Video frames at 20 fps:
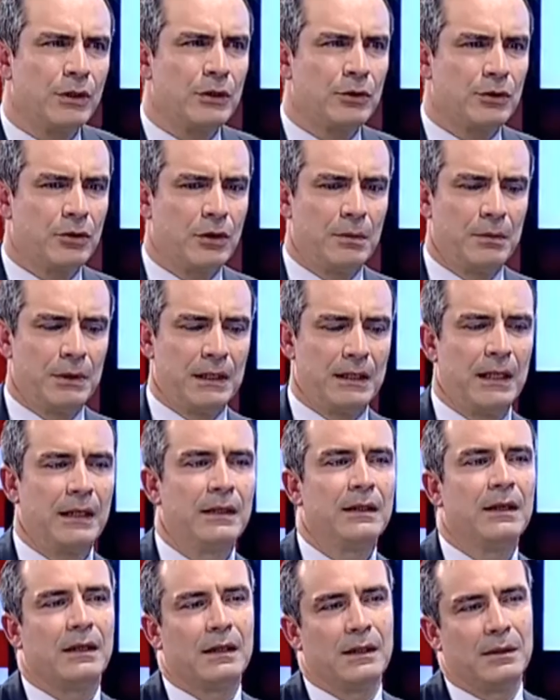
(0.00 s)
şöyle bir
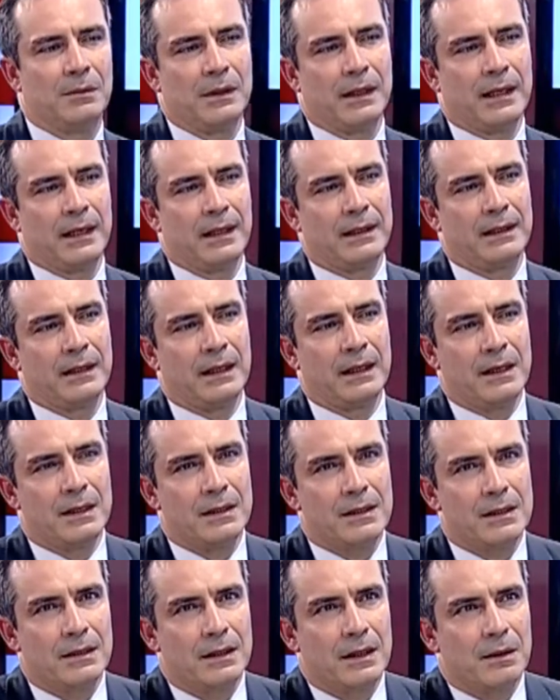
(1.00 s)
detay da aklıma geldi. Yani
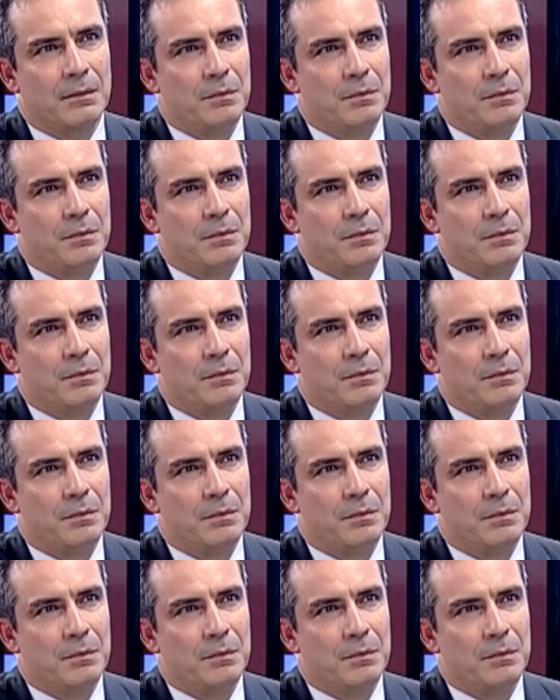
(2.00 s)
aslında